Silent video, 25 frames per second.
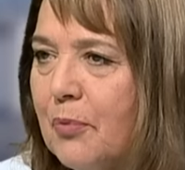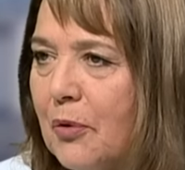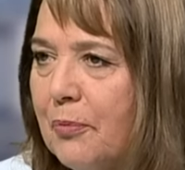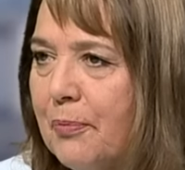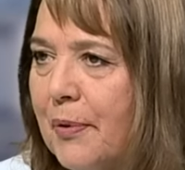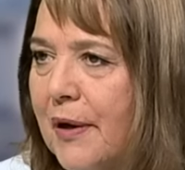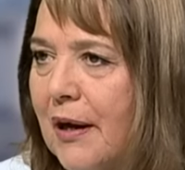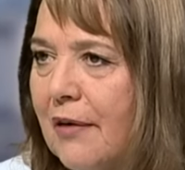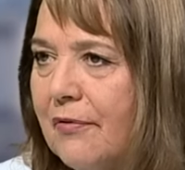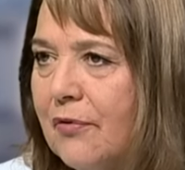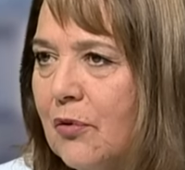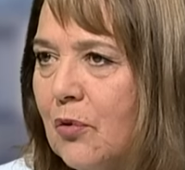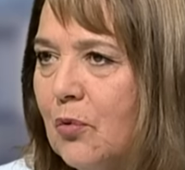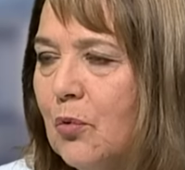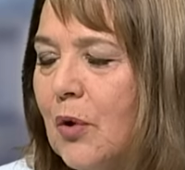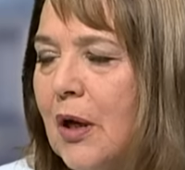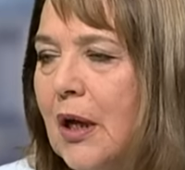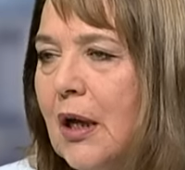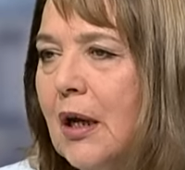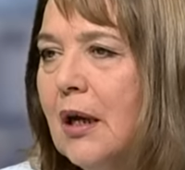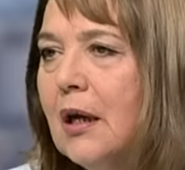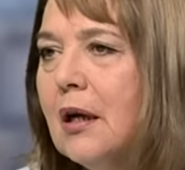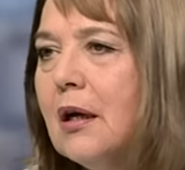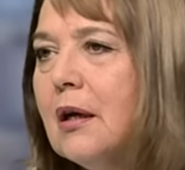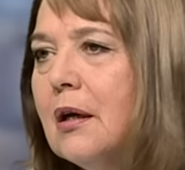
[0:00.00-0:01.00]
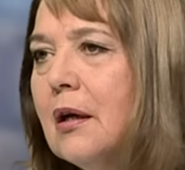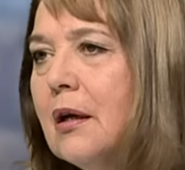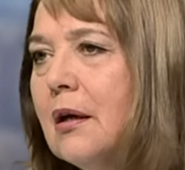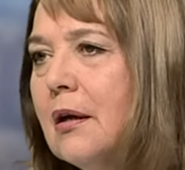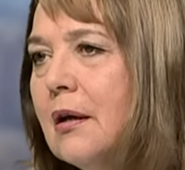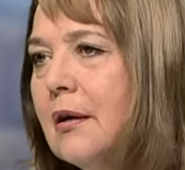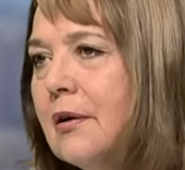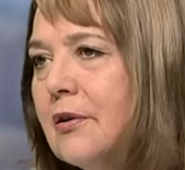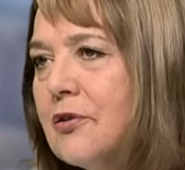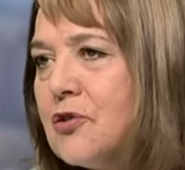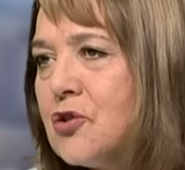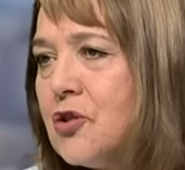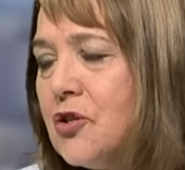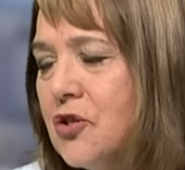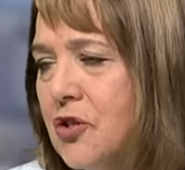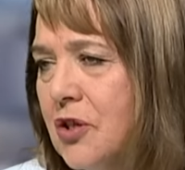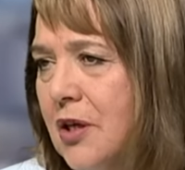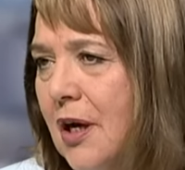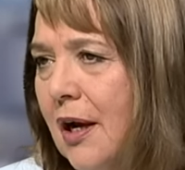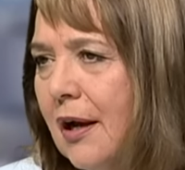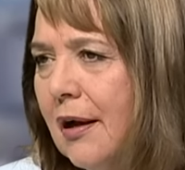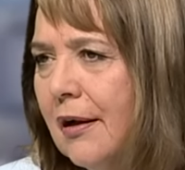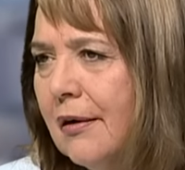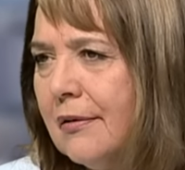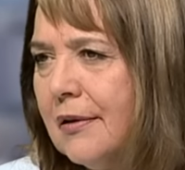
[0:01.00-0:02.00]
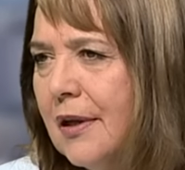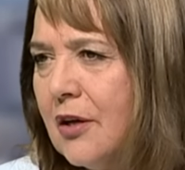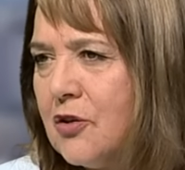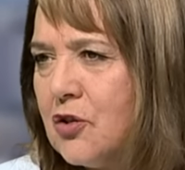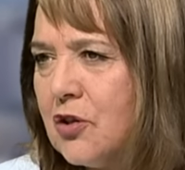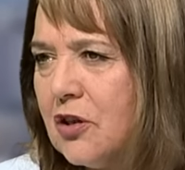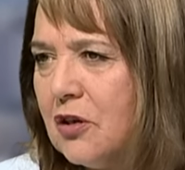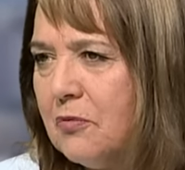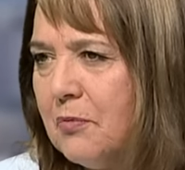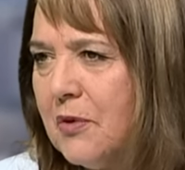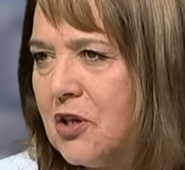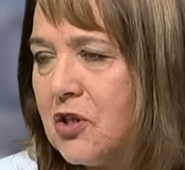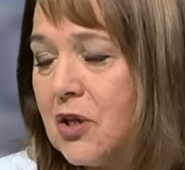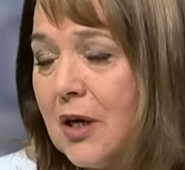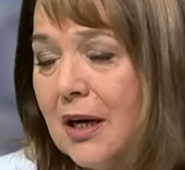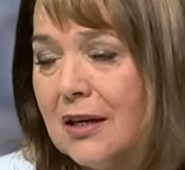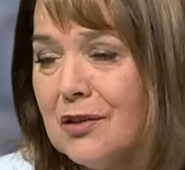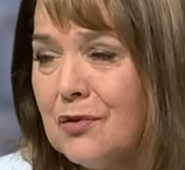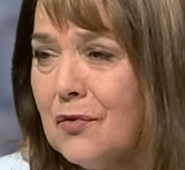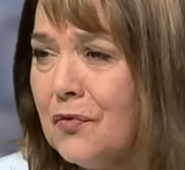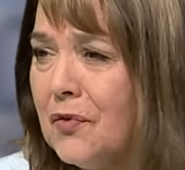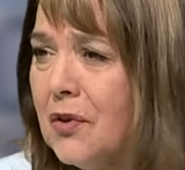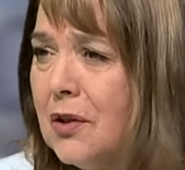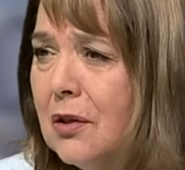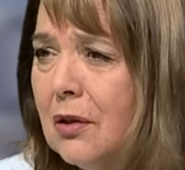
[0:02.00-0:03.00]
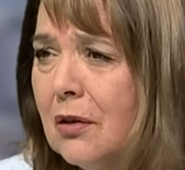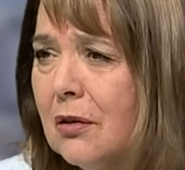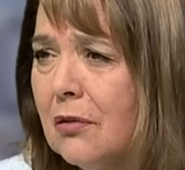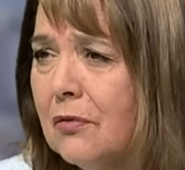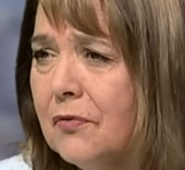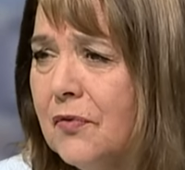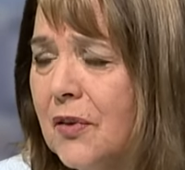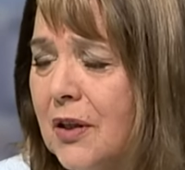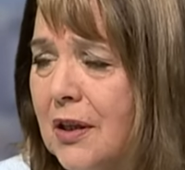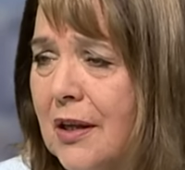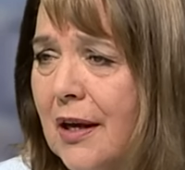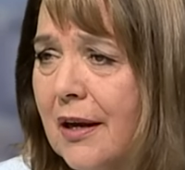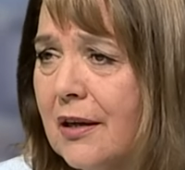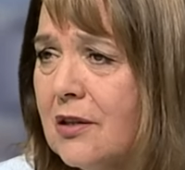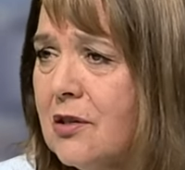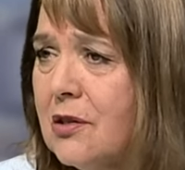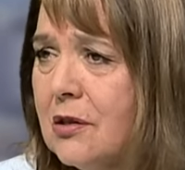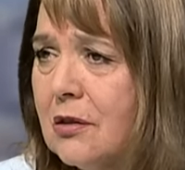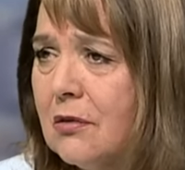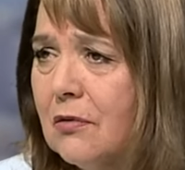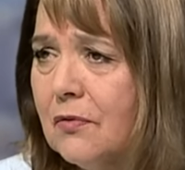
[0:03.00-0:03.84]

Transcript: poprawą y, życia naszych mieszkańców i to widać.